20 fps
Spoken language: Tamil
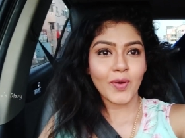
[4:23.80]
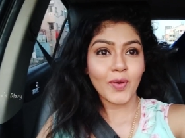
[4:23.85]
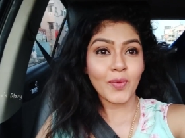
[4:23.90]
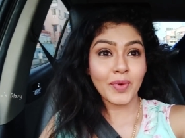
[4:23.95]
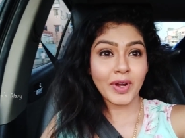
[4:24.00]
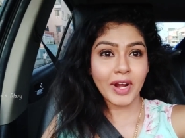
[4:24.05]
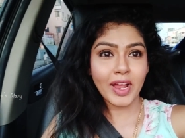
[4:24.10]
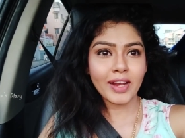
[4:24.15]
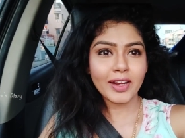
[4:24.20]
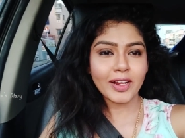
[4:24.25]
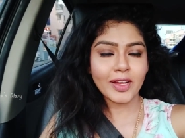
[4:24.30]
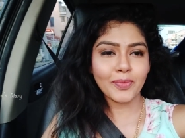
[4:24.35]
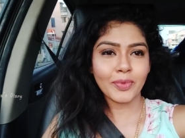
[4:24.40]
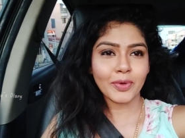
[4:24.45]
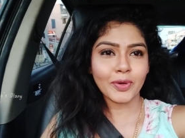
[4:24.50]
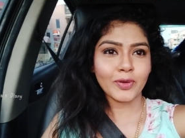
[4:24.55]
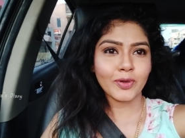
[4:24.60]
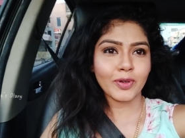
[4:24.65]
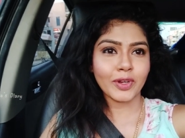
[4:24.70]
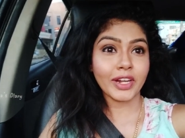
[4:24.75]
ரொம்ப நாளுக்கு
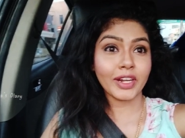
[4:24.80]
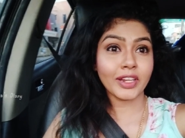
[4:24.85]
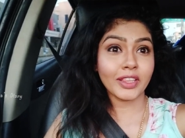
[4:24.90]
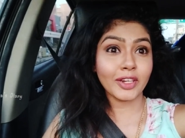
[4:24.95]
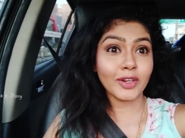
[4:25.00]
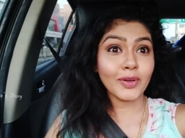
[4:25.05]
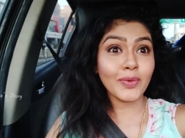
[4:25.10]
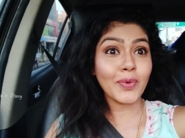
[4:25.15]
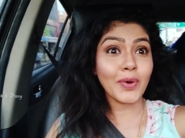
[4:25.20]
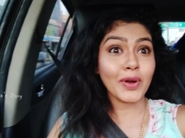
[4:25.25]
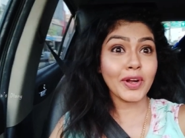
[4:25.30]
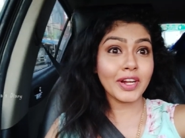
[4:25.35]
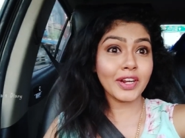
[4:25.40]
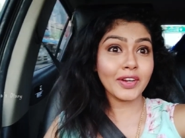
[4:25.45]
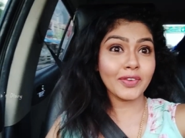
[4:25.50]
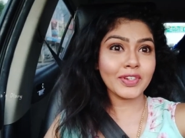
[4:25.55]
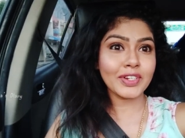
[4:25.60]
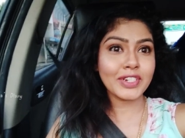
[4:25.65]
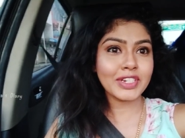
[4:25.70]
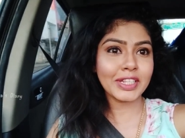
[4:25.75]
அப்புறம் கிட்டத்தட்ட
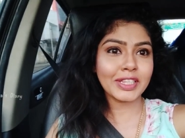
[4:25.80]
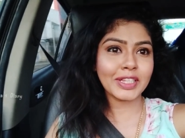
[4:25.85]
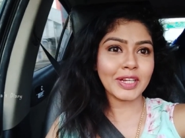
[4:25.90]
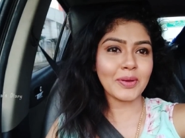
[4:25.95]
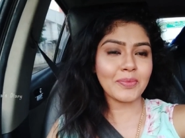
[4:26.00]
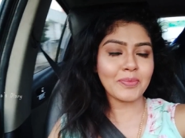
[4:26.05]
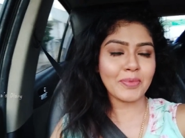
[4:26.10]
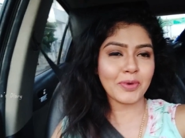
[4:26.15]
ஒன்றரை வருஷத்துக்கு